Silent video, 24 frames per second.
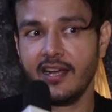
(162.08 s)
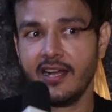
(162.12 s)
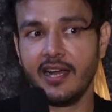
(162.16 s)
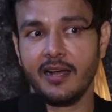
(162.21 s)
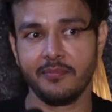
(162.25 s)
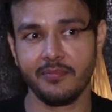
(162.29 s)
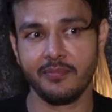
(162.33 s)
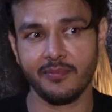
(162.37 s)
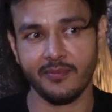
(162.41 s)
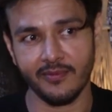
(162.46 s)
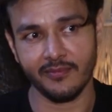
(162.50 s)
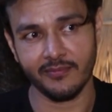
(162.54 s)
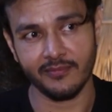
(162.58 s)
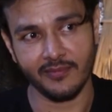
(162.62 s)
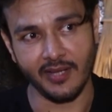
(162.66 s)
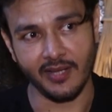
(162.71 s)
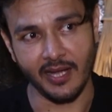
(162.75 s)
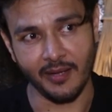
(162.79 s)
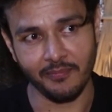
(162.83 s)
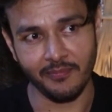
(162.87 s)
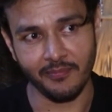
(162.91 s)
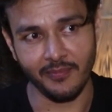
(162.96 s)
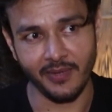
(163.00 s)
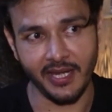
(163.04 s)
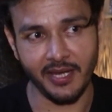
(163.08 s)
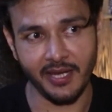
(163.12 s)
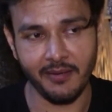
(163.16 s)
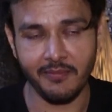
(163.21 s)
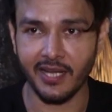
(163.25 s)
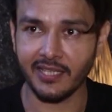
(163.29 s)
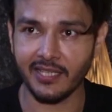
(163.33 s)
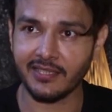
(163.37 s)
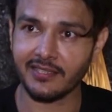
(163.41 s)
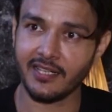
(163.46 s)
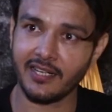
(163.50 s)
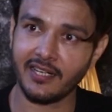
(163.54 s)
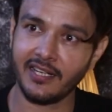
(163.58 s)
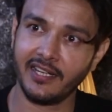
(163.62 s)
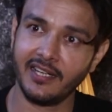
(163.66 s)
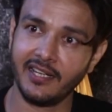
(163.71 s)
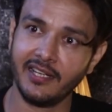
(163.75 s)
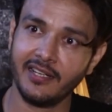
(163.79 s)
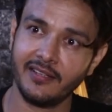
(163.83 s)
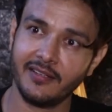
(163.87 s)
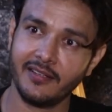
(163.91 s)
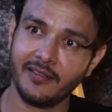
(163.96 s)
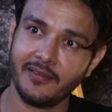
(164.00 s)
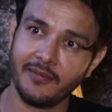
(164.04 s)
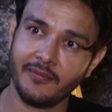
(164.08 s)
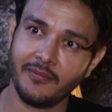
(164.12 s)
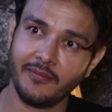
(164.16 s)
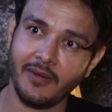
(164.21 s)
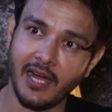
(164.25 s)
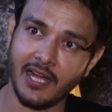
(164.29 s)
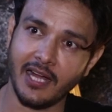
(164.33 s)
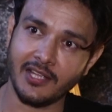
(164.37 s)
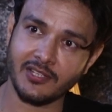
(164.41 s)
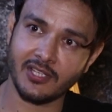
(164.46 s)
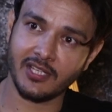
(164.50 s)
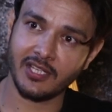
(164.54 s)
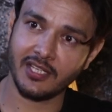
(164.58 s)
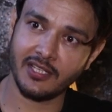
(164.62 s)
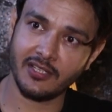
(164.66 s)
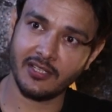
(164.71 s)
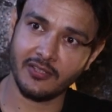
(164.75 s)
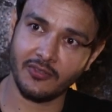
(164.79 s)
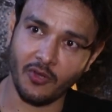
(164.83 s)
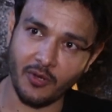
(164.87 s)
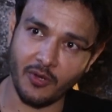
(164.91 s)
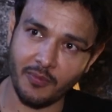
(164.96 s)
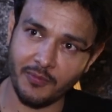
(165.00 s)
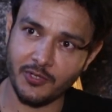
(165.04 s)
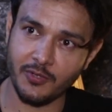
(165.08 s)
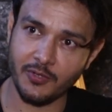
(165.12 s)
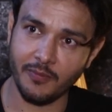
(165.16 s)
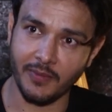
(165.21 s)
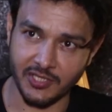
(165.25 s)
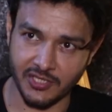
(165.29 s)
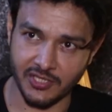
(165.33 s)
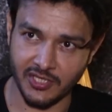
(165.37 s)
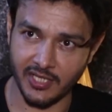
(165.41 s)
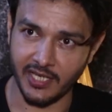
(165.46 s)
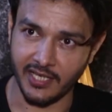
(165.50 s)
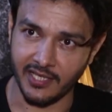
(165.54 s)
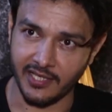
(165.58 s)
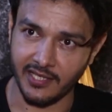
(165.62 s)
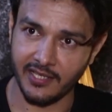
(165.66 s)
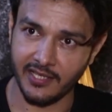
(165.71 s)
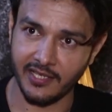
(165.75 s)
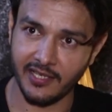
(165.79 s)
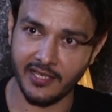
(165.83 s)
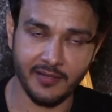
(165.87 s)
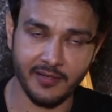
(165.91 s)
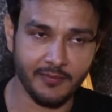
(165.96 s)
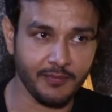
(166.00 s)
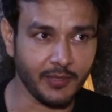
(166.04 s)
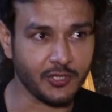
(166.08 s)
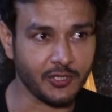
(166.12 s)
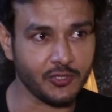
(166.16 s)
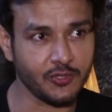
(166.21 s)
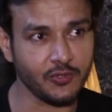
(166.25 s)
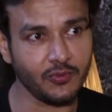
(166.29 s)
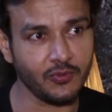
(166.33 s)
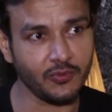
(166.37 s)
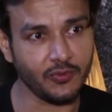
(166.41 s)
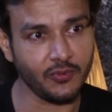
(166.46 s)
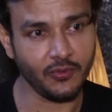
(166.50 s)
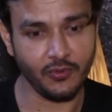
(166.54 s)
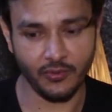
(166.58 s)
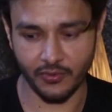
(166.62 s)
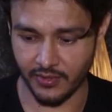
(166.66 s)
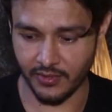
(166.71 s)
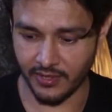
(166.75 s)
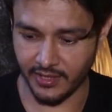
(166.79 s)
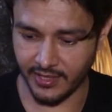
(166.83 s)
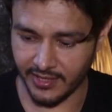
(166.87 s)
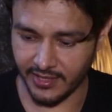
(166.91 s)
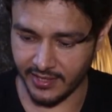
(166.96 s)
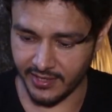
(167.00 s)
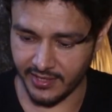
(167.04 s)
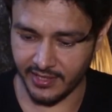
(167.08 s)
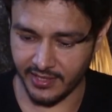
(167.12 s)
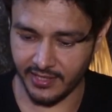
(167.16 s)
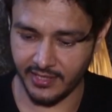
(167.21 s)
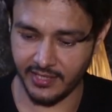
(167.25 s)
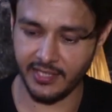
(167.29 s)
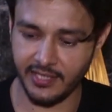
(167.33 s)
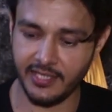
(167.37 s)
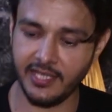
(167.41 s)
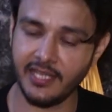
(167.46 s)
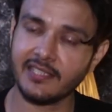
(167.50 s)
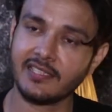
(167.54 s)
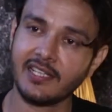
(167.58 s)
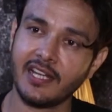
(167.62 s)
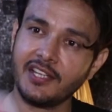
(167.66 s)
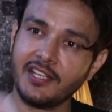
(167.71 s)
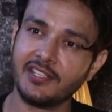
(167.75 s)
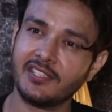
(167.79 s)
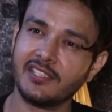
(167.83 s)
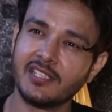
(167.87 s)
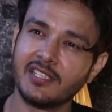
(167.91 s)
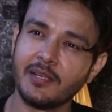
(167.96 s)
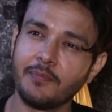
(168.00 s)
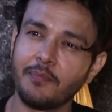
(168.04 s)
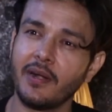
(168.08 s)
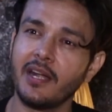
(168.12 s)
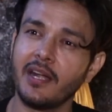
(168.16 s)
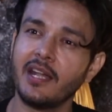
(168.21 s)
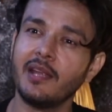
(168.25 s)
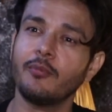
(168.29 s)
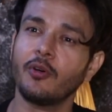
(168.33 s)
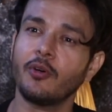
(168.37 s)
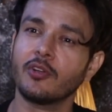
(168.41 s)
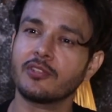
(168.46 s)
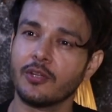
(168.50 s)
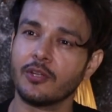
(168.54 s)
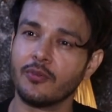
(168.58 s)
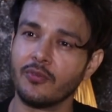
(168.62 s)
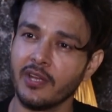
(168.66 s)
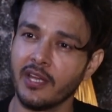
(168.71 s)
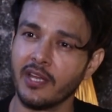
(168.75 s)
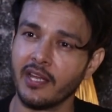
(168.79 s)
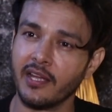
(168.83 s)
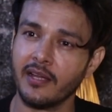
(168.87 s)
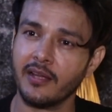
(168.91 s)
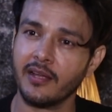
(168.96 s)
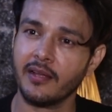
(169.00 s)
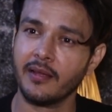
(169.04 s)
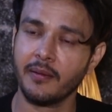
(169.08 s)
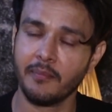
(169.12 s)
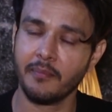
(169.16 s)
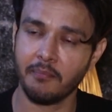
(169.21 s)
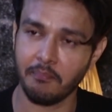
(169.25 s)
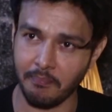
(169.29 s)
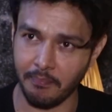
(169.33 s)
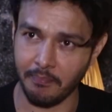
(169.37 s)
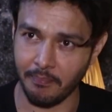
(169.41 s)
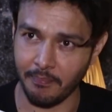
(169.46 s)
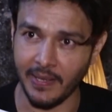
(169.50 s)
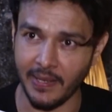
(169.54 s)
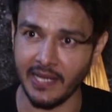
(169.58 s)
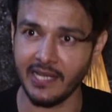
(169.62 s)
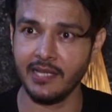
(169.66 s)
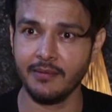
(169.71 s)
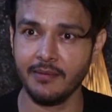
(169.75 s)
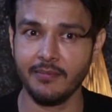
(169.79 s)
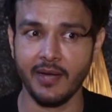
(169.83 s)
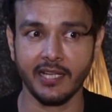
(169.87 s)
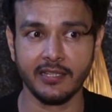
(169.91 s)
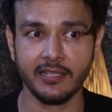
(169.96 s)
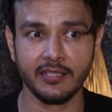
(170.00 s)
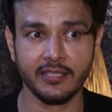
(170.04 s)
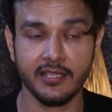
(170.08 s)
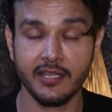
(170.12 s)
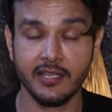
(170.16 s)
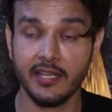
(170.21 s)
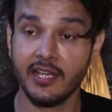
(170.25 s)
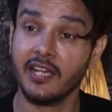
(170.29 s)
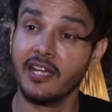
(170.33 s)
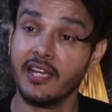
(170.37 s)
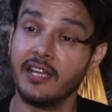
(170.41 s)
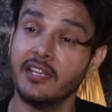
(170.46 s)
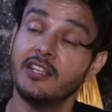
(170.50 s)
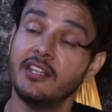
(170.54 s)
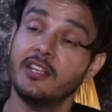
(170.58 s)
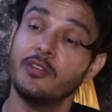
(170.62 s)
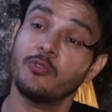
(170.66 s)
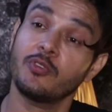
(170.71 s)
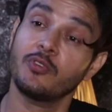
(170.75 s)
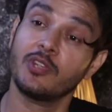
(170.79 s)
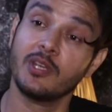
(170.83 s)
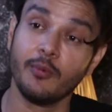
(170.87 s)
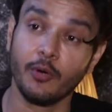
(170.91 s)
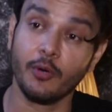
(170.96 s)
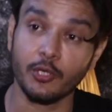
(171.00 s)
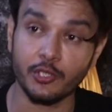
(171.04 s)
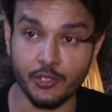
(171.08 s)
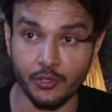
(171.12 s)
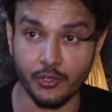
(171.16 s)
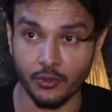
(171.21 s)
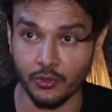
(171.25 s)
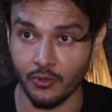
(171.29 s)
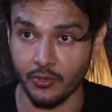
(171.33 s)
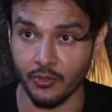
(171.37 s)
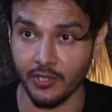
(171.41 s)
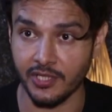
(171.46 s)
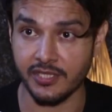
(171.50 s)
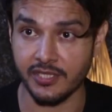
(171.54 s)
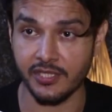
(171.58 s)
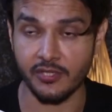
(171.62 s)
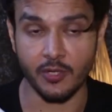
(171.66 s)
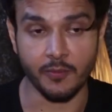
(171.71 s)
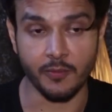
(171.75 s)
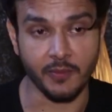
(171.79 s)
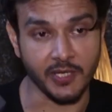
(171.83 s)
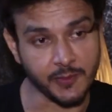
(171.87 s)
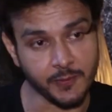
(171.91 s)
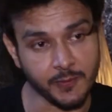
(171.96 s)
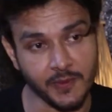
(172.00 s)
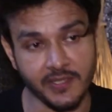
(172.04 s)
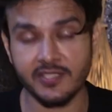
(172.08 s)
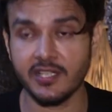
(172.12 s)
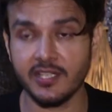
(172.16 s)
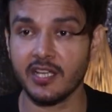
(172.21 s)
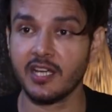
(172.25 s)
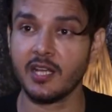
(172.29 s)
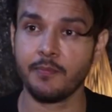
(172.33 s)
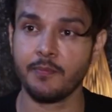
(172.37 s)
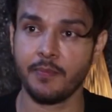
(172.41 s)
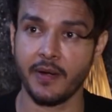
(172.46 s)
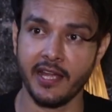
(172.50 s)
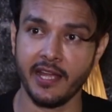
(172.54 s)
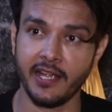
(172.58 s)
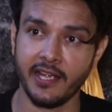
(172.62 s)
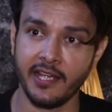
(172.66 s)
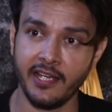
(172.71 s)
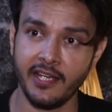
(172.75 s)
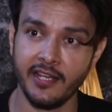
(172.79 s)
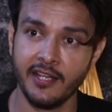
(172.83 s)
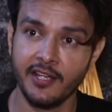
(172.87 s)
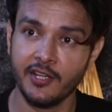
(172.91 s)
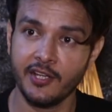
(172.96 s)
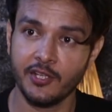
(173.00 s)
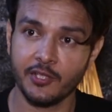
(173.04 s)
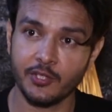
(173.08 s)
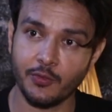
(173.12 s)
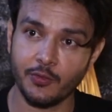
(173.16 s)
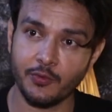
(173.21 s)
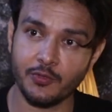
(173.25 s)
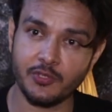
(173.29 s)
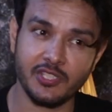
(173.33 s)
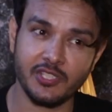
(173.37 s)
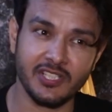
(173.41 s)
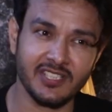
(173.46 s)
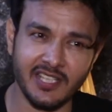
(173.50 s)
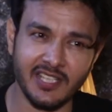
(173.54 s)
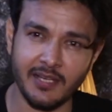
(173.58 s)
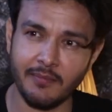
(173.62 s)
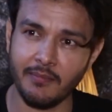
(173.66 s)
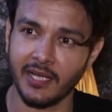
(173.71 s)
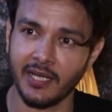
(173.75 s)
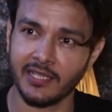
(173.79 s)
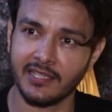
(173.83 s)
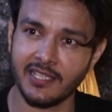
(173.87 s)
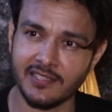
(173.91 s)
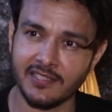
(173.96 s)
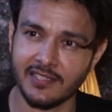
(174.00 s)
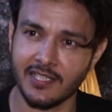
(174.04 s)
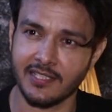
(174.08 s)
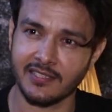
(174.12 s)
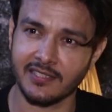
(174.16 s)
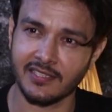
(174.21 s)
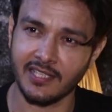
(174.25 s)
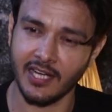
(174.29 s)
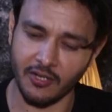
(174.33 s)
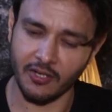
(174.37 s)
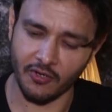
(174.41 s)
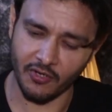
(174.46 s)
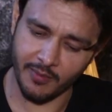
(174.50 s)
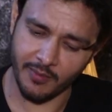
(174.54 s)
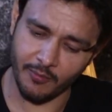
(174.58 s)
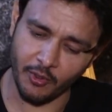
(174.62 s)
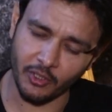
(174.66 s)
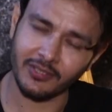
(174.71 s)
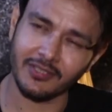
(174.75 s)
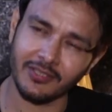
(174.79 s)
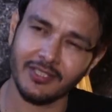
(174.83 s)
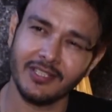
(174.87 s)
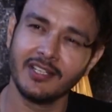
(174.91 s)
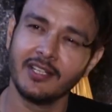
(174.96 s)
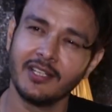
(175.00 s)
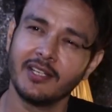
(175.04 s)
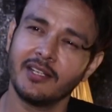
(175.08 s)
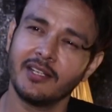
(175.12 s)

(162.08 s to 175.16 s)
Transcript: आप आप मेरी बात कर रहे हैं आज के दौर में जो बच्चे हैं इन बच्चों को ये सारी चीज़ें पढ़नी बहुत ज़रूरी हैं पहली बात हिंदी उनकी बहुत शुद्ध होनी चाहिए और बचपन से अगर पढ़ेंगे तो चीज़ें बातें संस्कार और ये बहुत